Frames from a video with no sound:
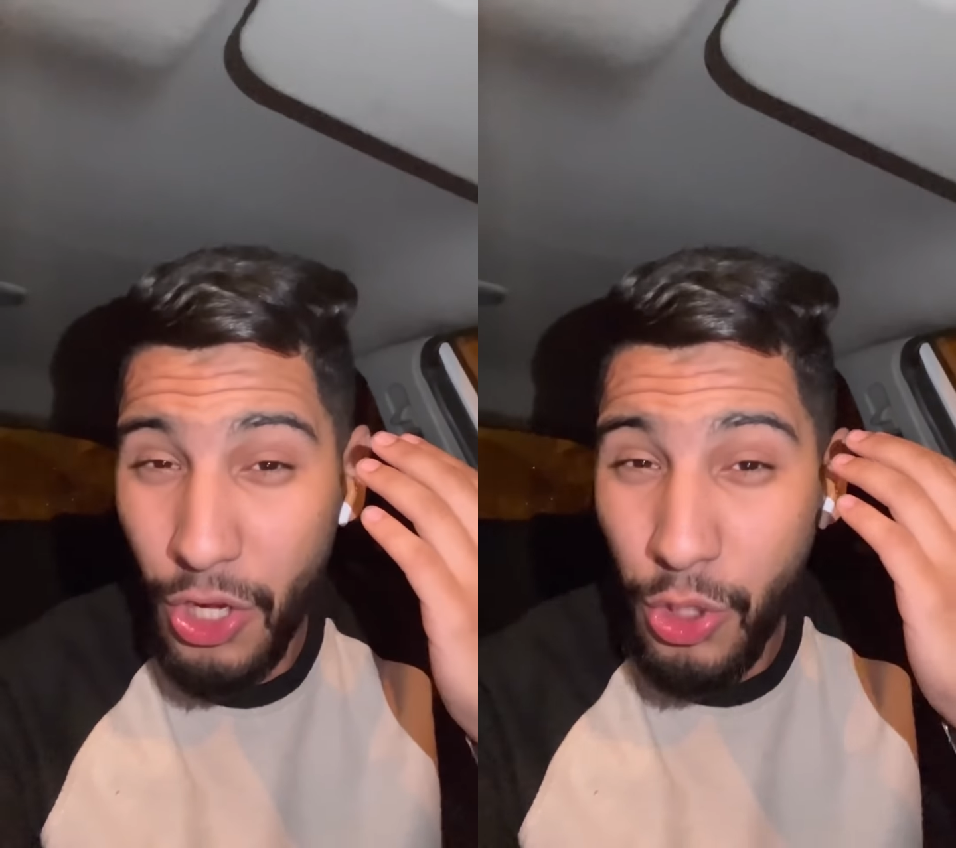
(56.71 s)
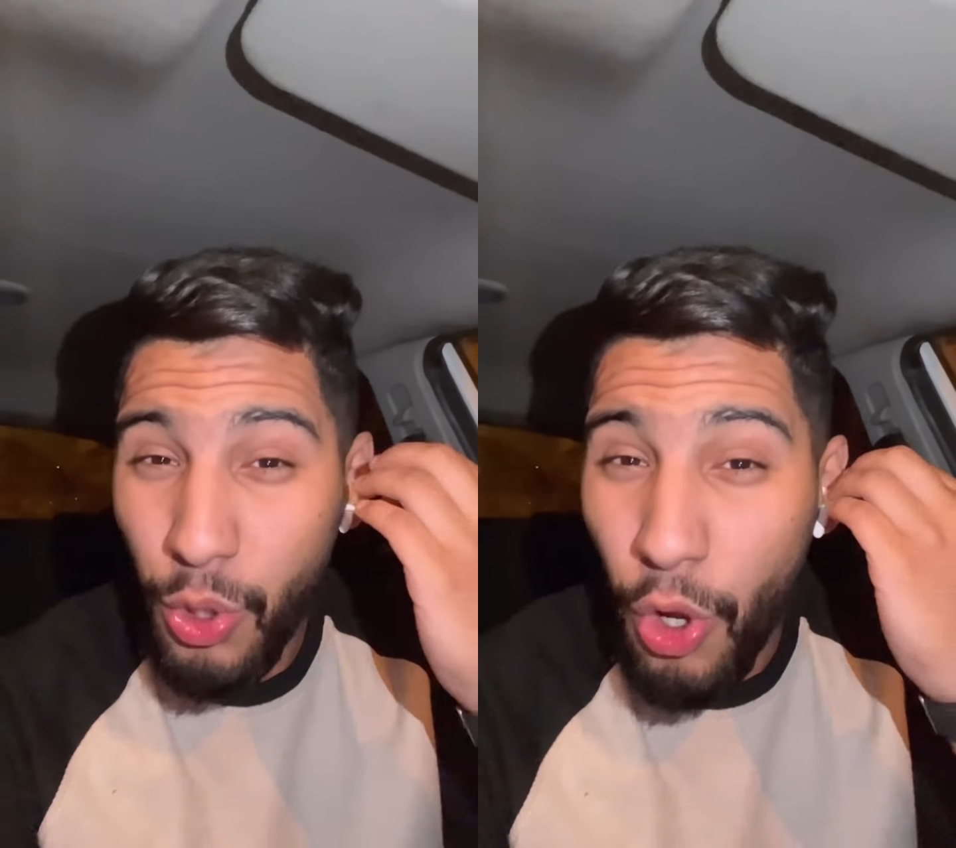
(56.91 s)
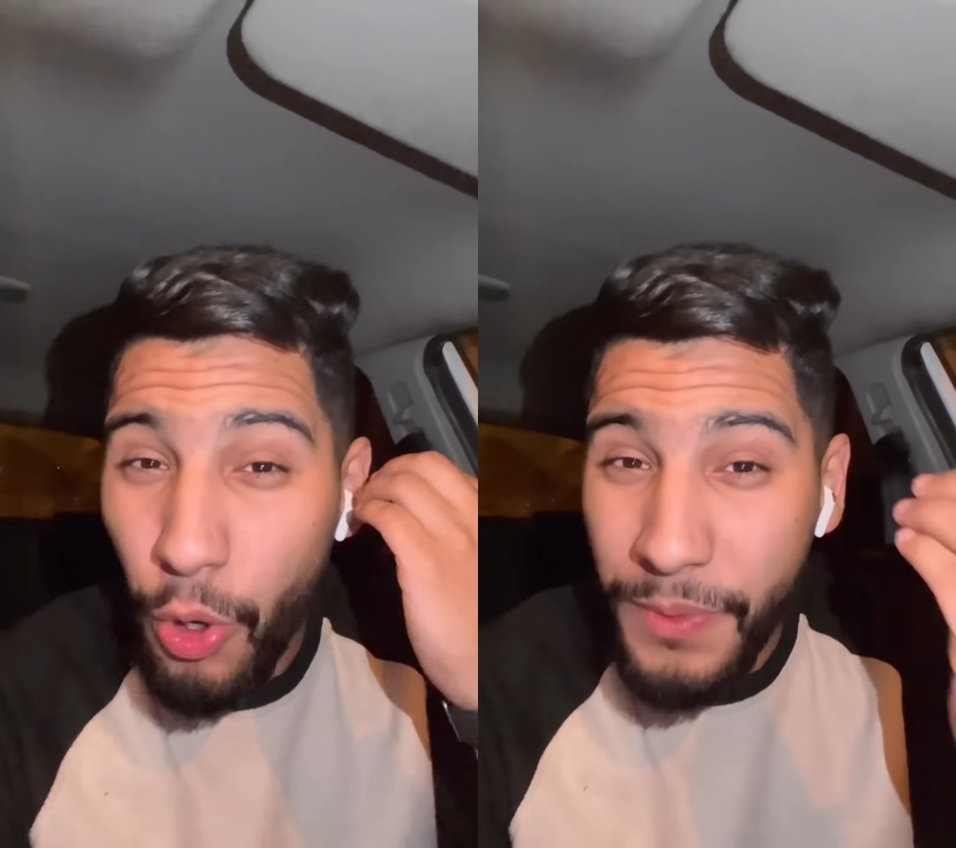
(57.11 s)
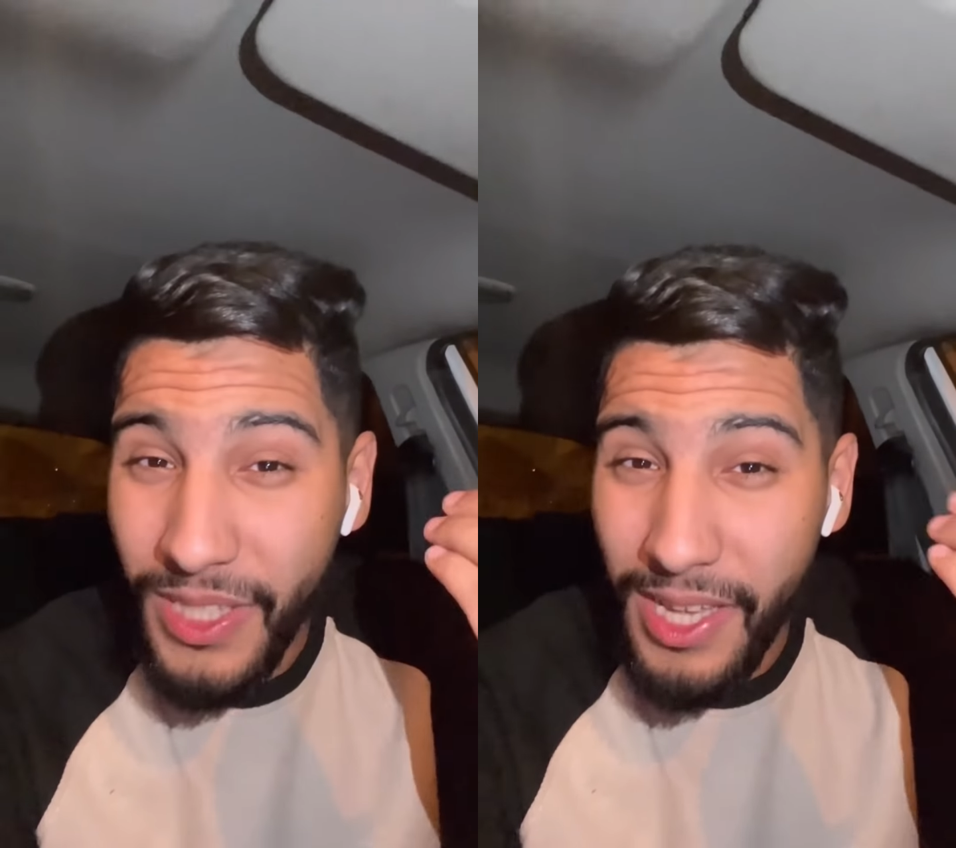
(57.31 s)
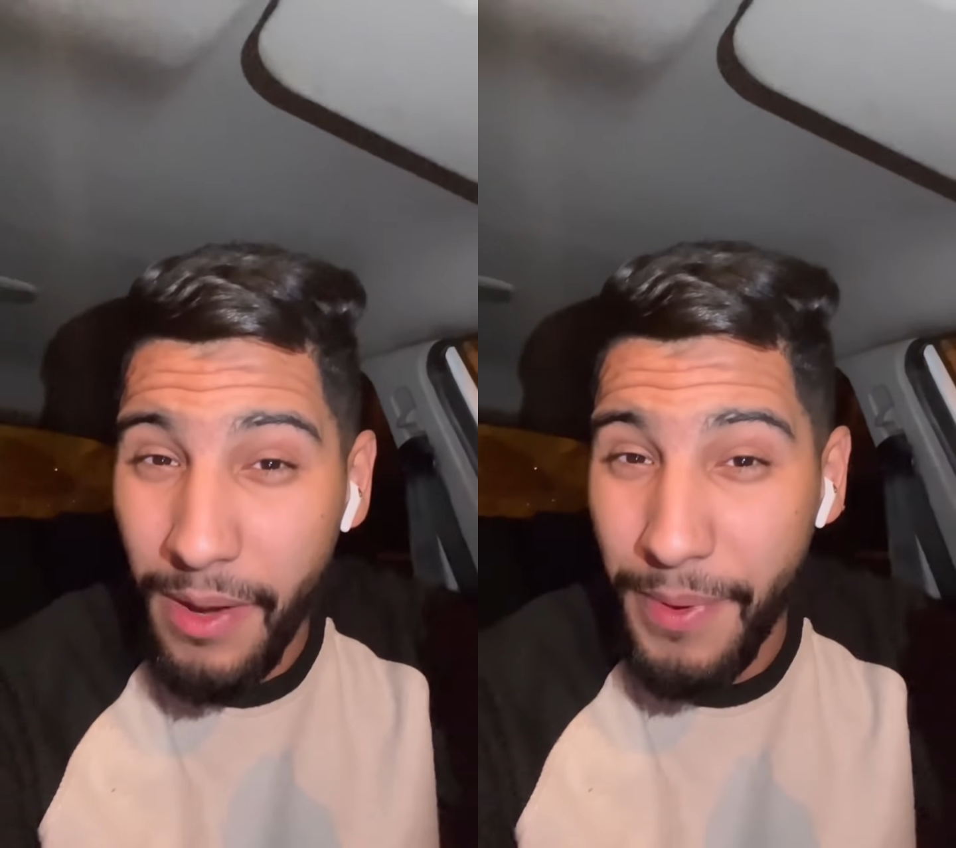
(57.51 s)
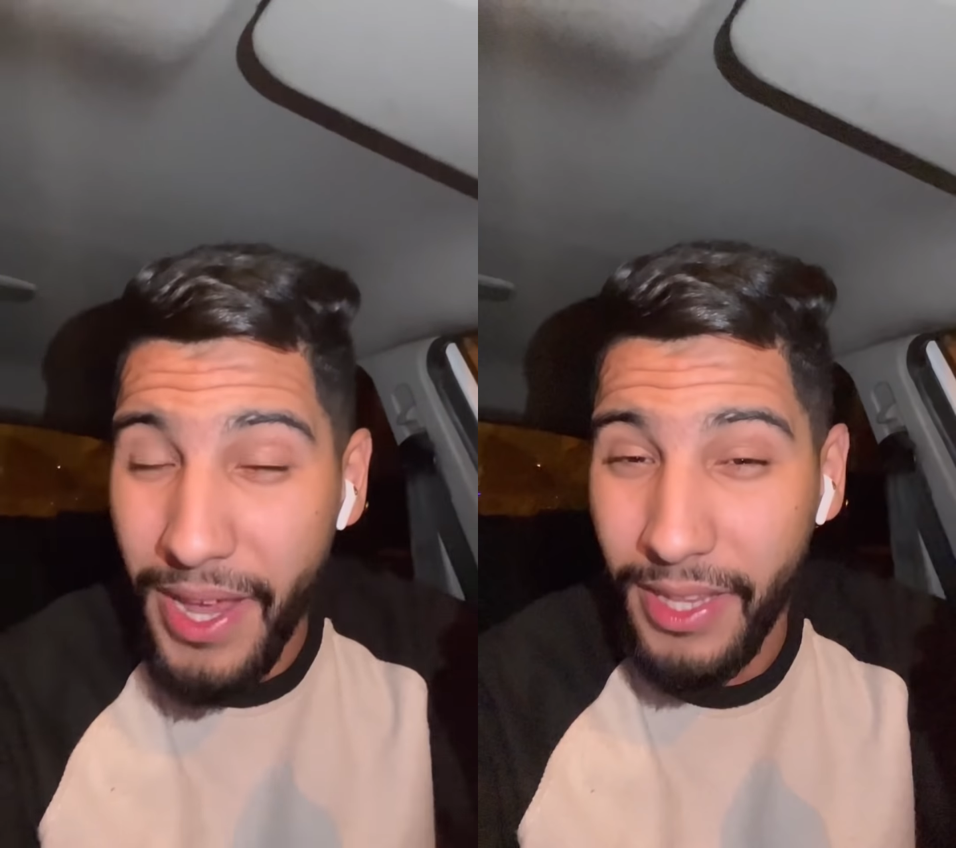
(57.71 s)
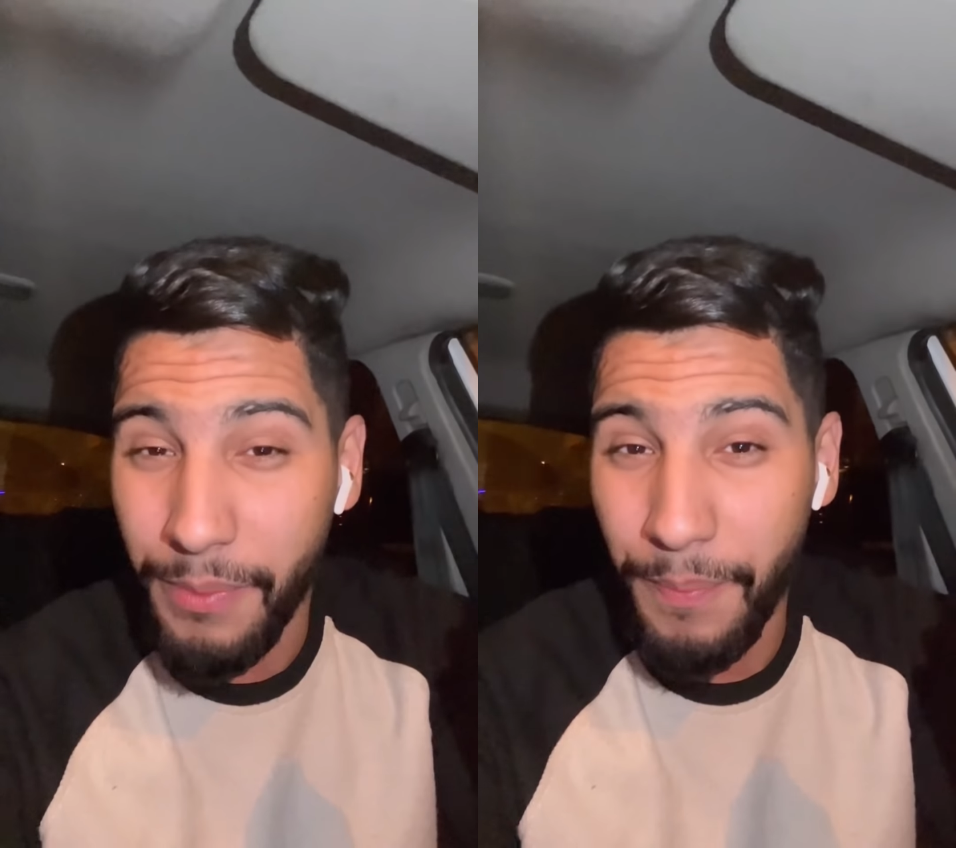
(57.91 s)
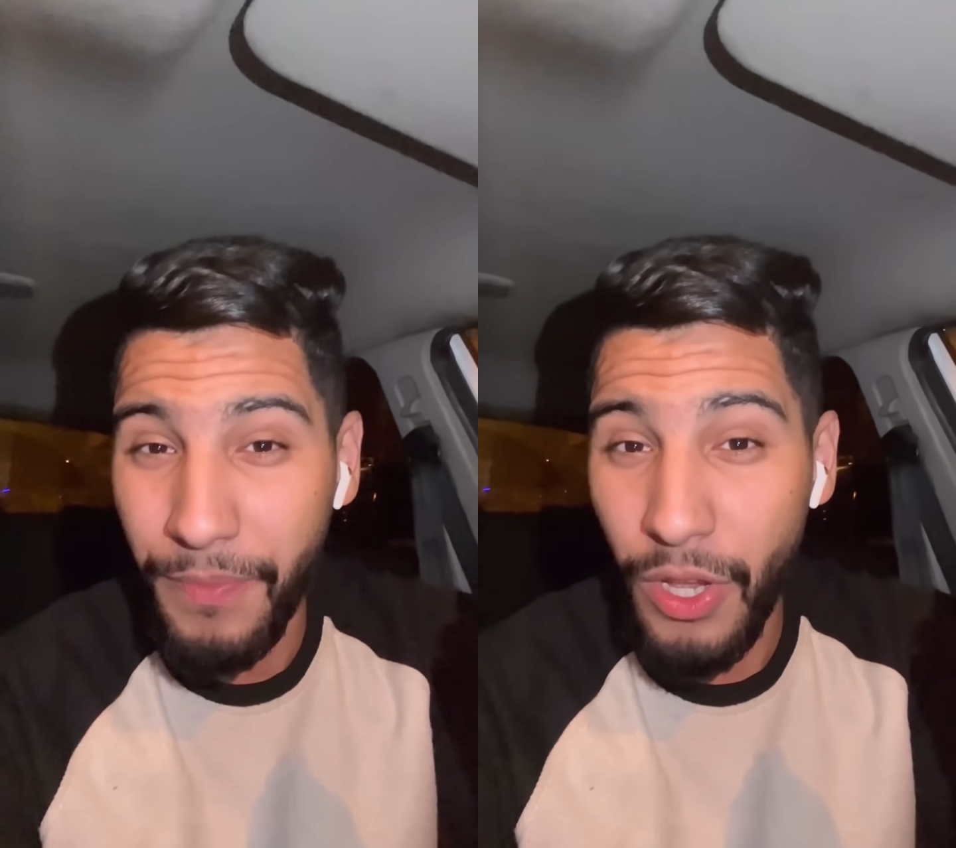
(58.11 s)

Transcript: شو الخبث ديال بنادم